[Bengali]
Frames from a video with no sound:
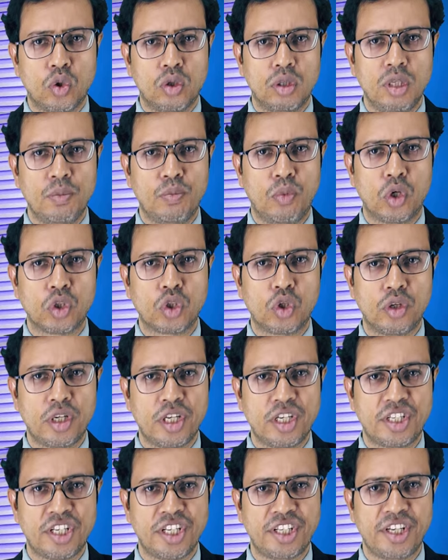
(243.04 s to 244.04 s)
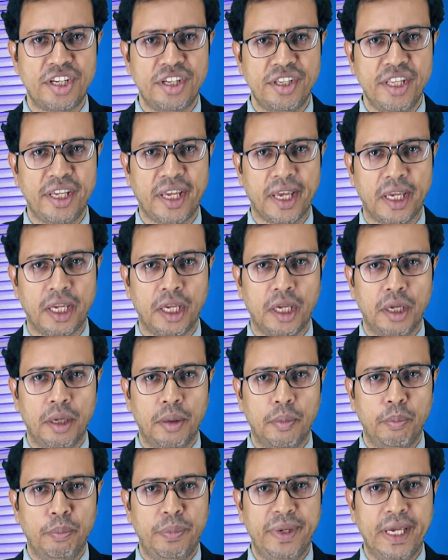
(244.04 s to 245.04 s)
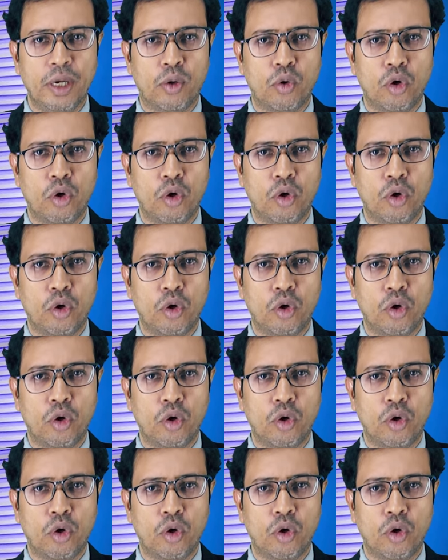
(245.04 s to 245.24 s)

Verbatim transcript: চলতি বছরের শেষের দিকেই বিয়ে